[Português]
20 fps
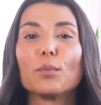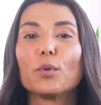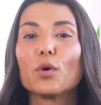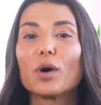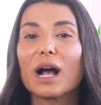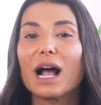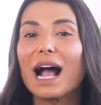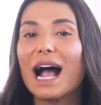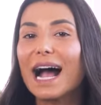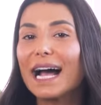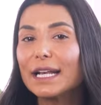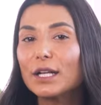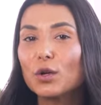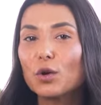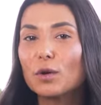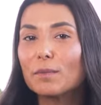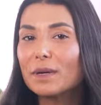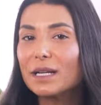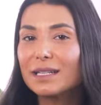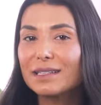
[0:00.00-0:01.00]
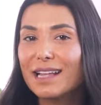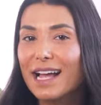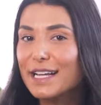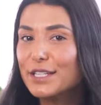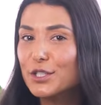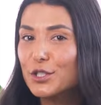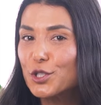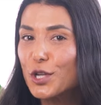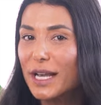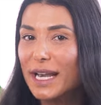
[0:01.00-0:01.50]
por
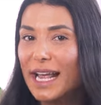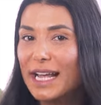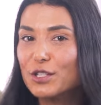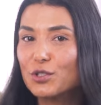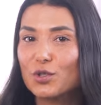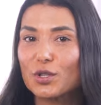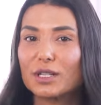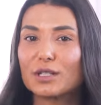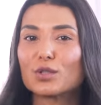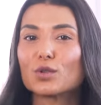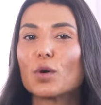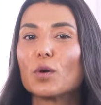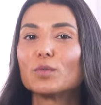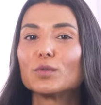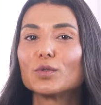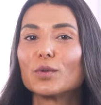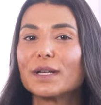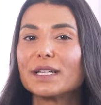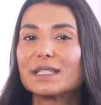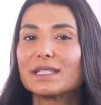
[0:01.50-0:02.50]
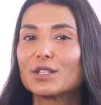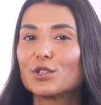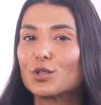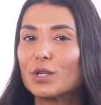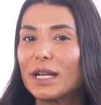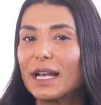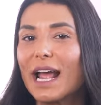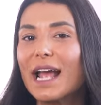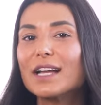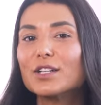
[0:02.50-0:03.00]
anormalidades genéticas, como doenças
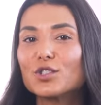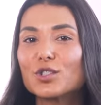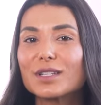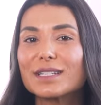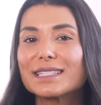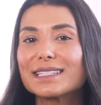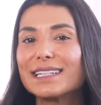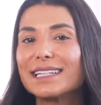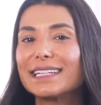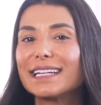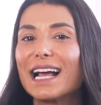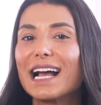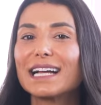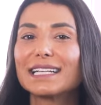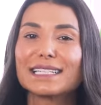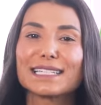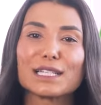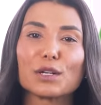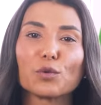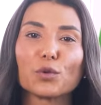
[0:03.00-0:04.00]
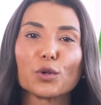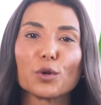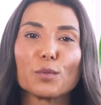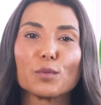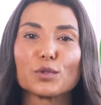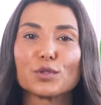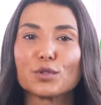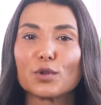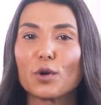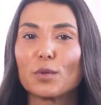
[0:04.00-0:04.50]
genéticas ligadas ao
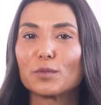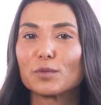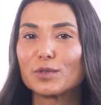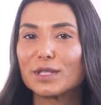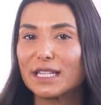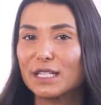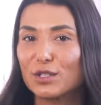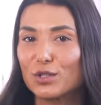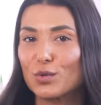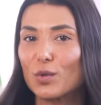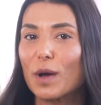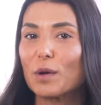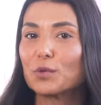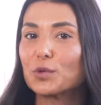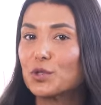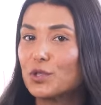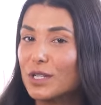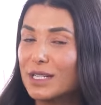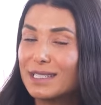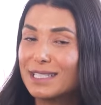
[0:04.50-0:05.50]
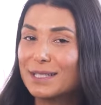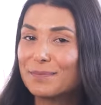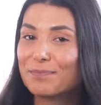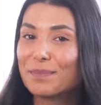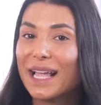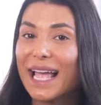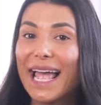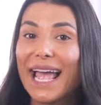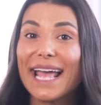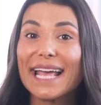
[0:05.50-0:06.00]
cromossomo sexual X,
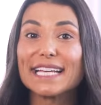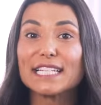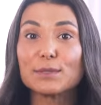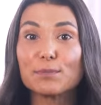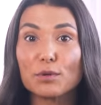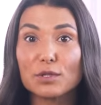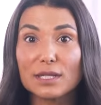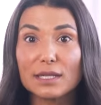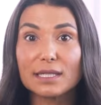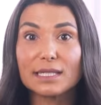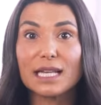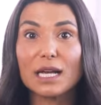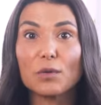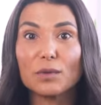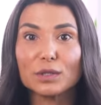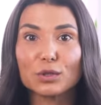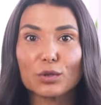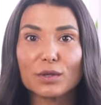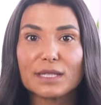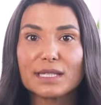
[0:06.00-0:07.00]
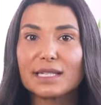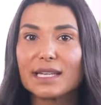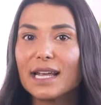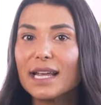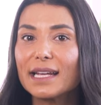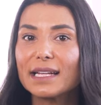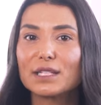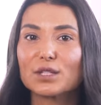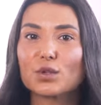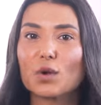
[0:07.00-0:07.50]
exposição a
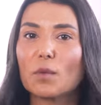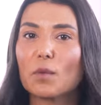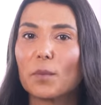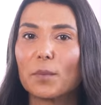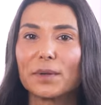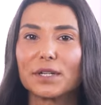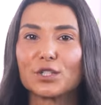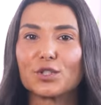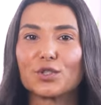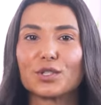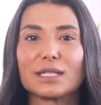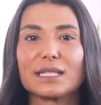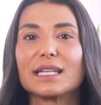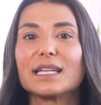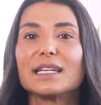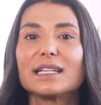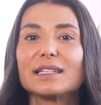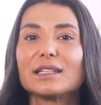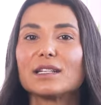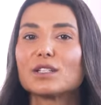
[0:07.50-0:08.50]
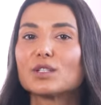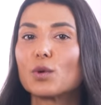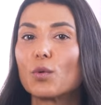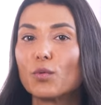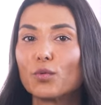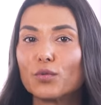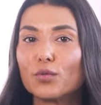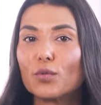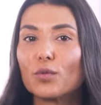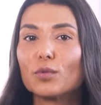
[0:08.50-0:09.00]
toxinas como pesticidas ou
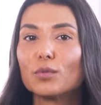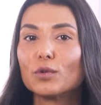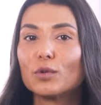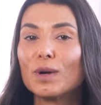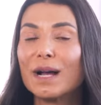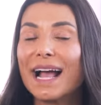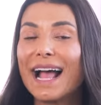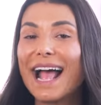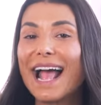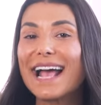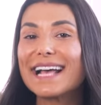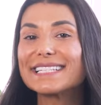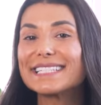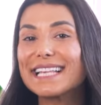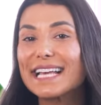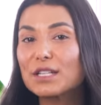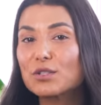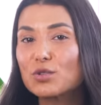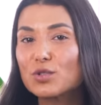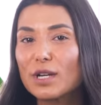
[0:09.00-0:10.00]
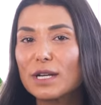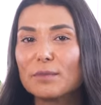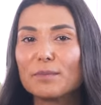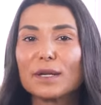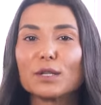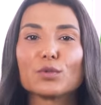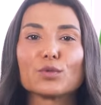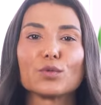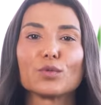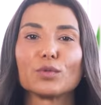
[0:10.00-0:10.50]
fumo, excesso de
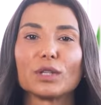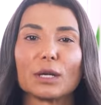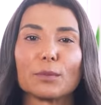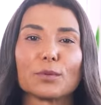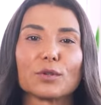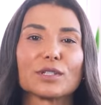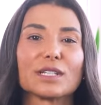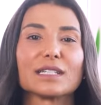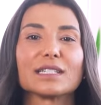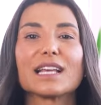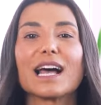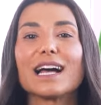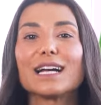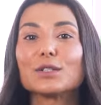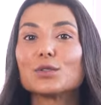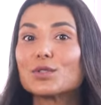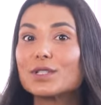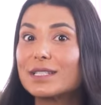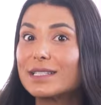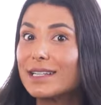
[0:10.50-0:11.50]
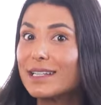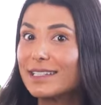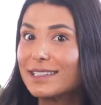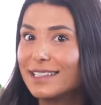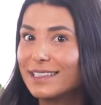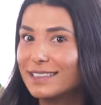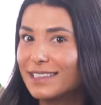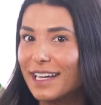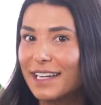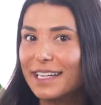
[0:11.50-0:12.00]
alimentos ultraprocessados,
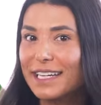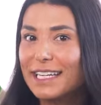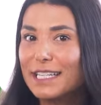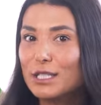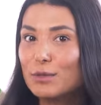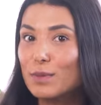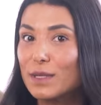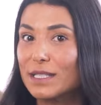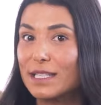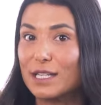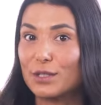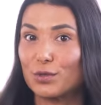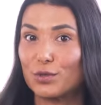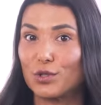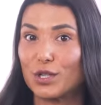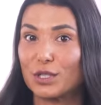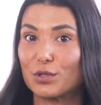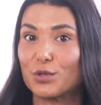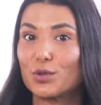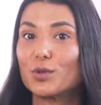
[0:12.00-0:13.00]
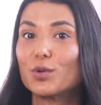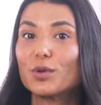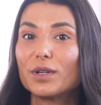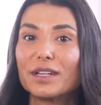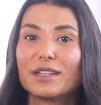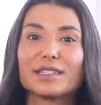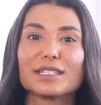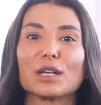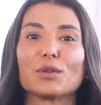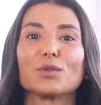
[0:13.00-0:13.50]
sedentarismo, excesso de
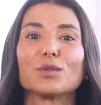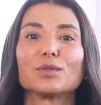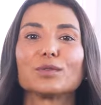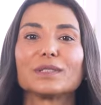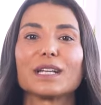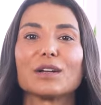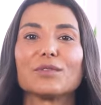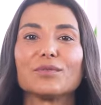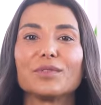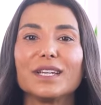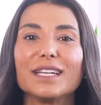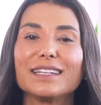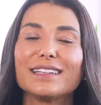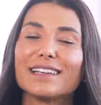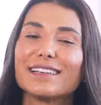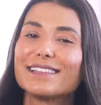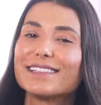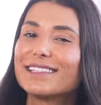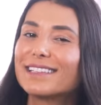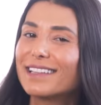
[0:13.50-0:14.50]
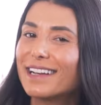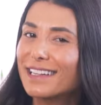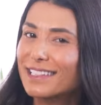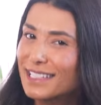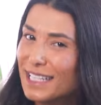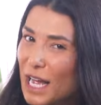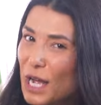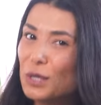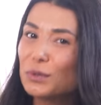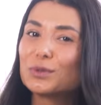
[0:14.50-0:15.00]
açúcares ao longo da vida e
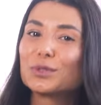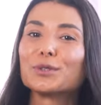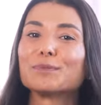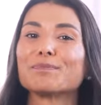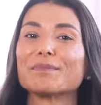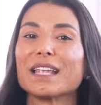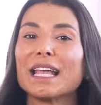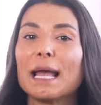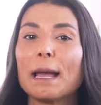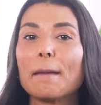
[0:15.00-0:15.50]
estresse alto,